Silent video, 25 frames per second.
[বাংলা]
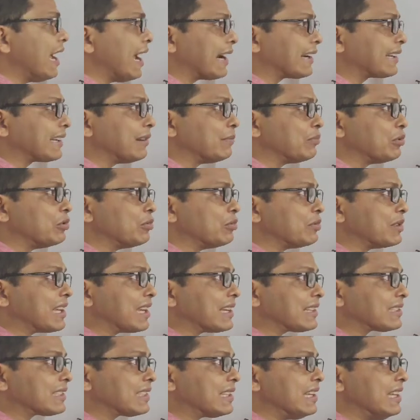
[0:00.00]
একটা ভূমি
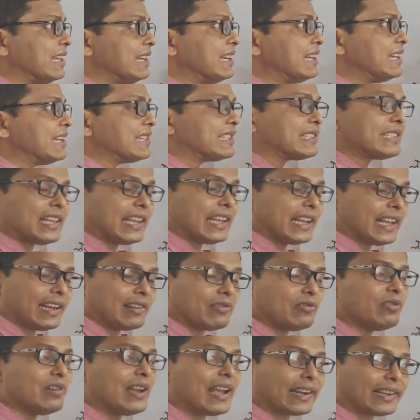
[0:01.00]
আছে
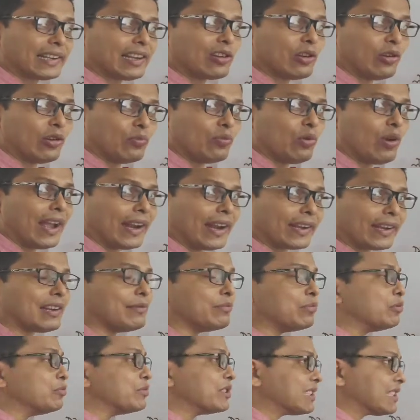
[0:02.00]
সেখানেও একটা লম্ব একটা
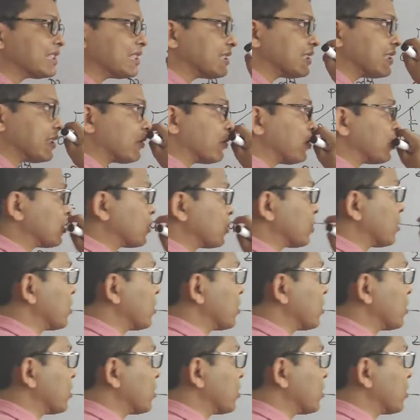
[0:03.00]
ভূমি সৃষ্টি করতে